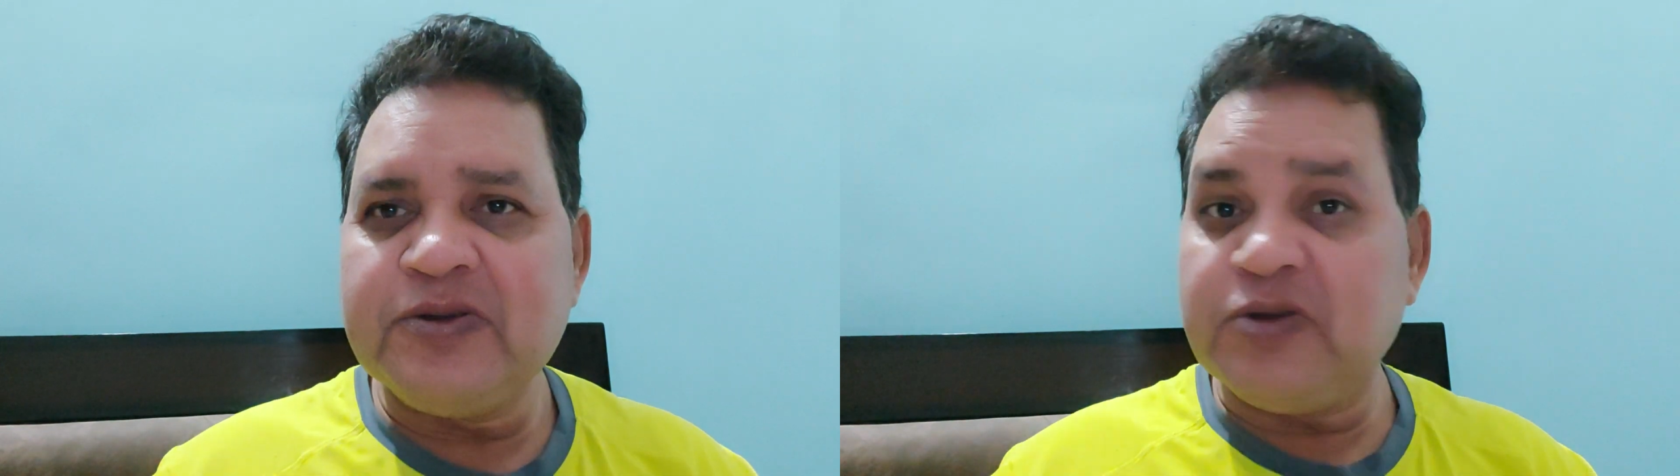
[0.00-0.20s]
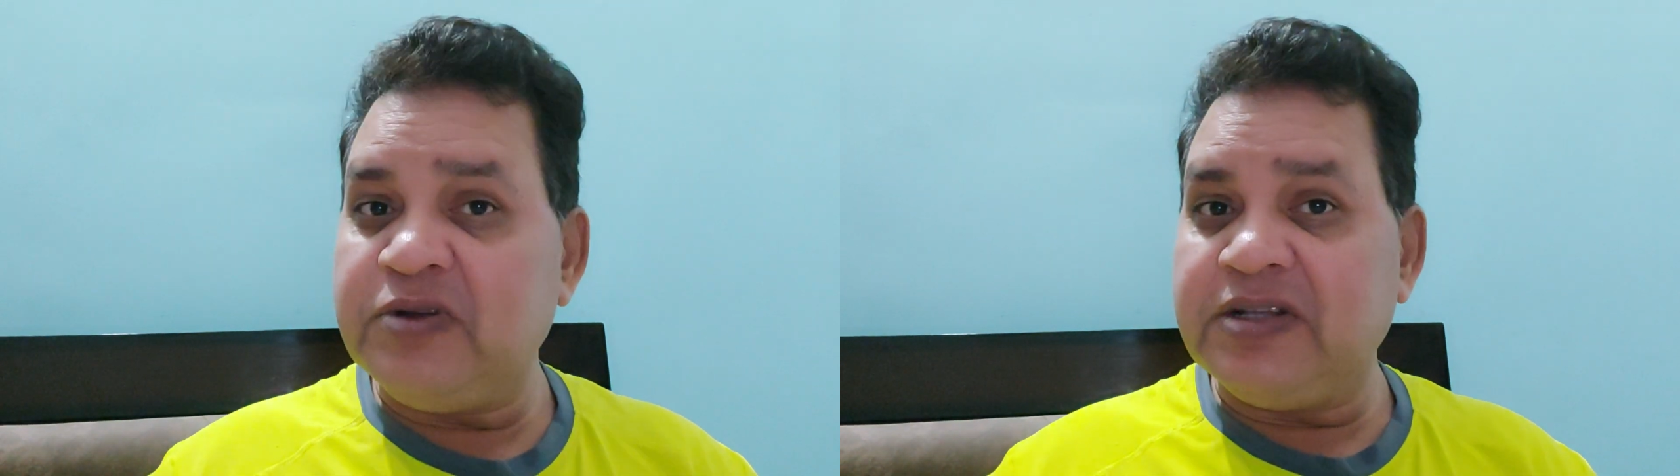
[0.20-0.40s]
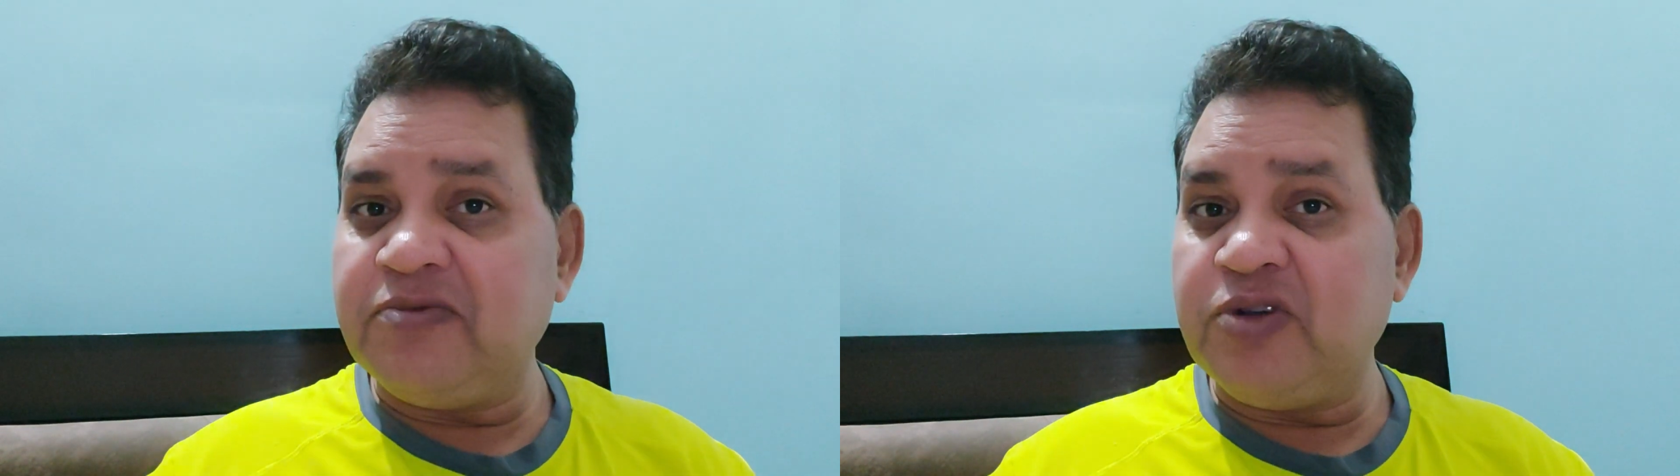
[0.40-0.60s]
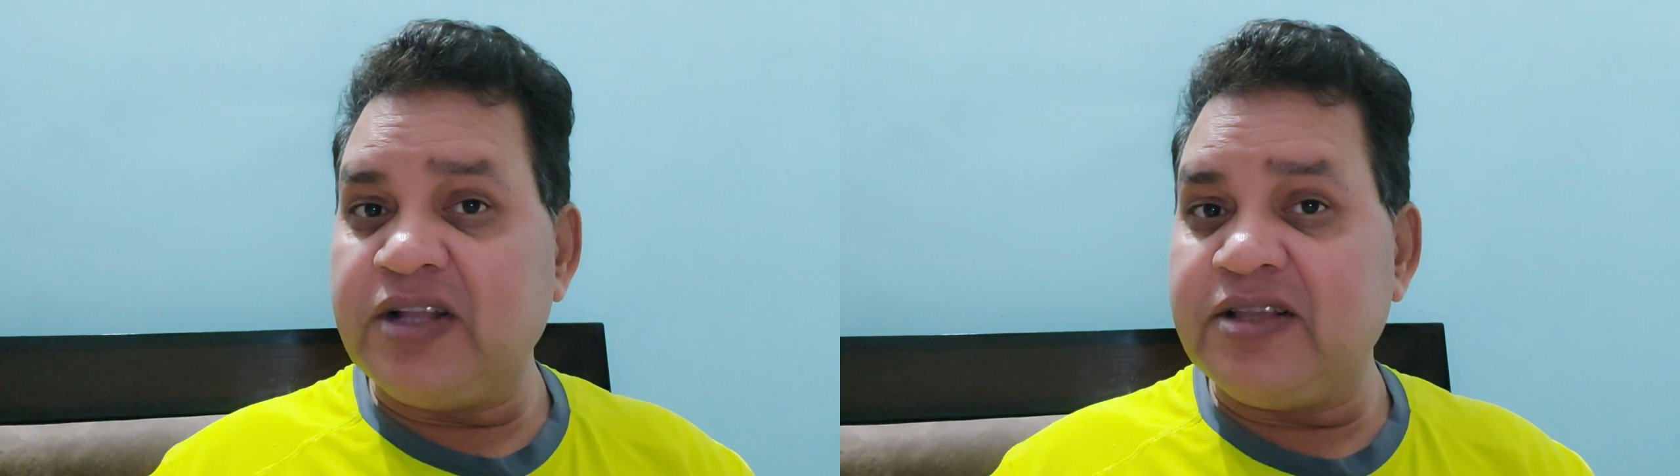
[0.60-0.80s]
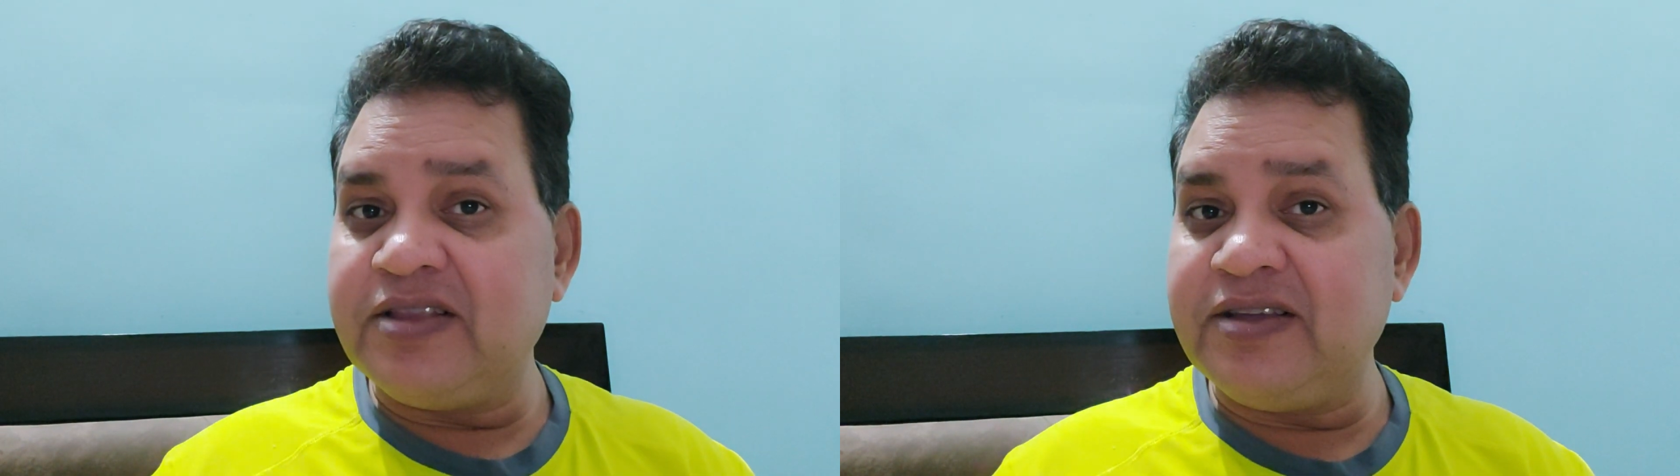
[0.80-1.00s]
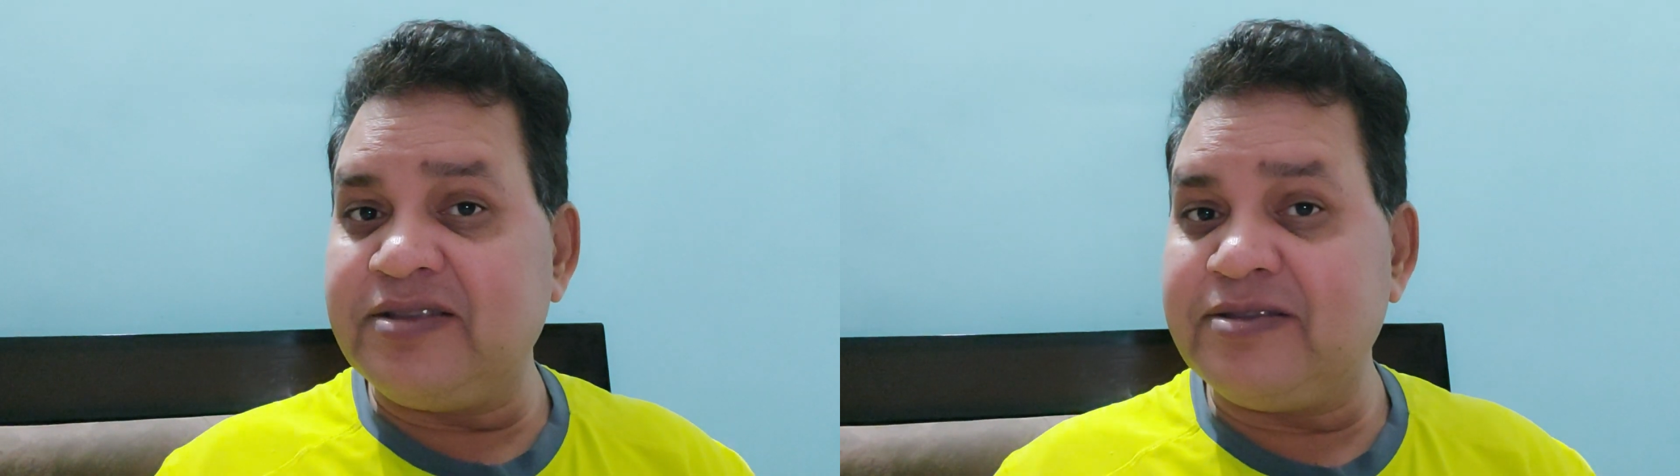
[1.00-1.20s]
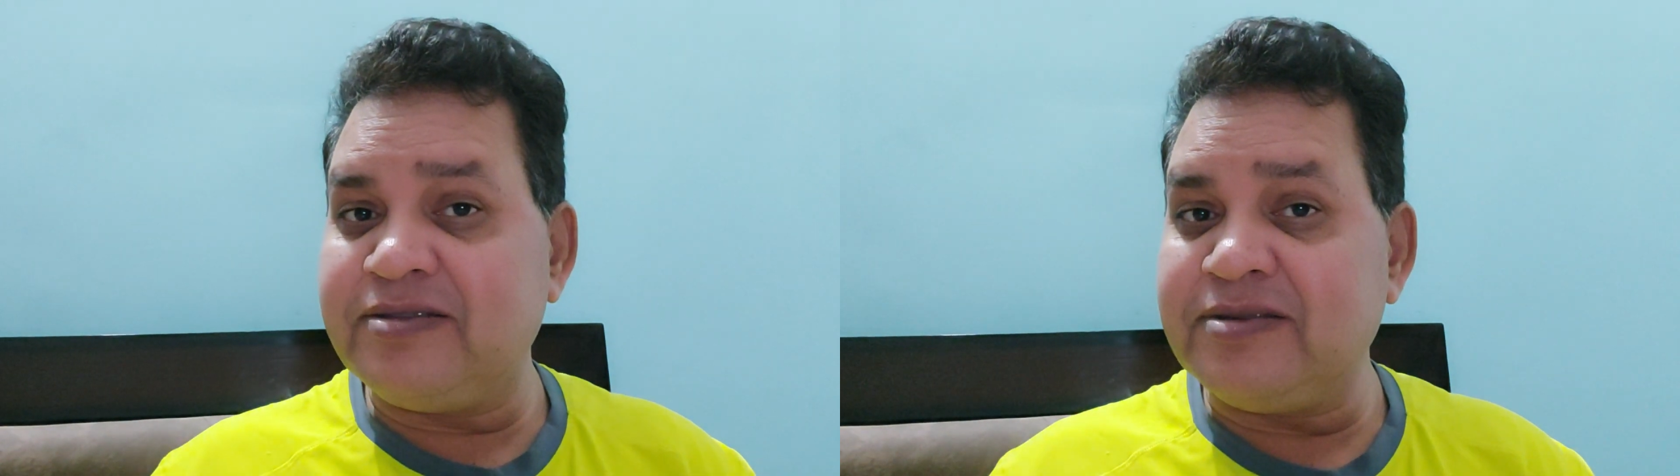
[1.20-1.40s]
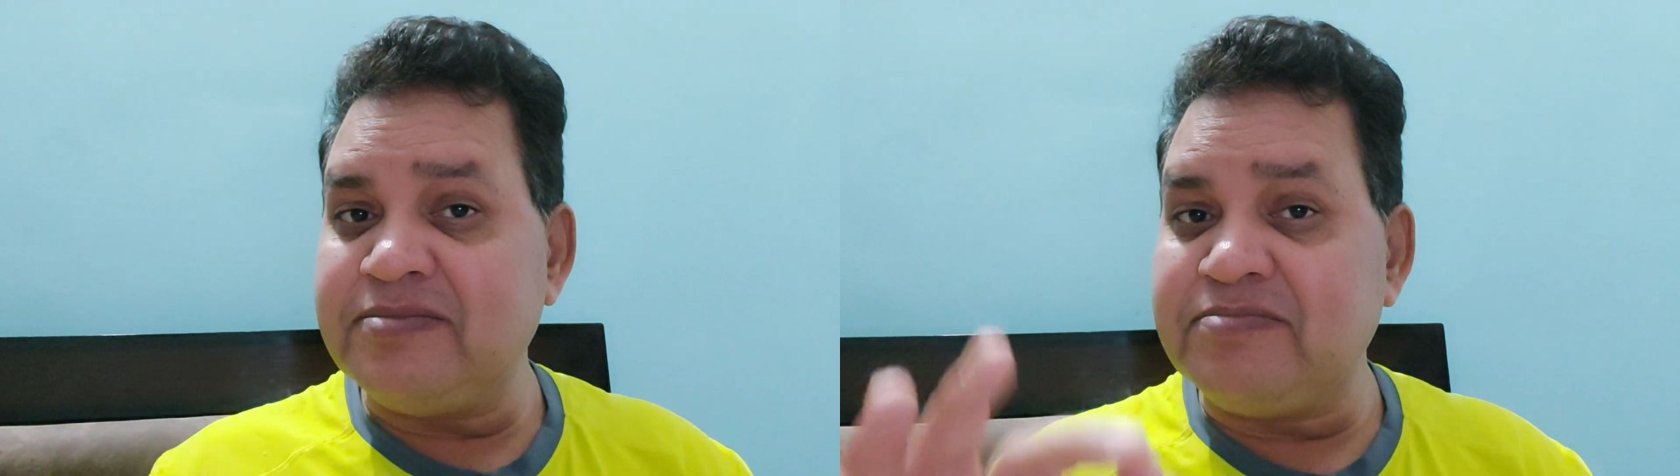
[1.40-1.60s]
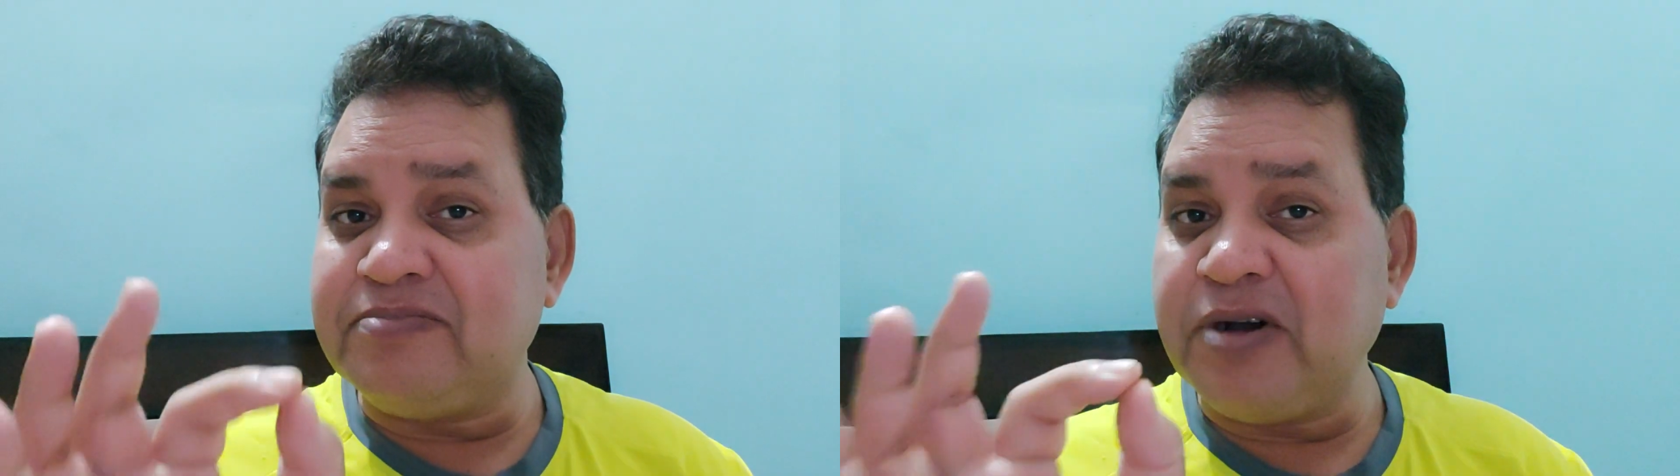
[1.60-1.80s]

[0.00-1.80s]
तो वह तो वो कहते थे तुम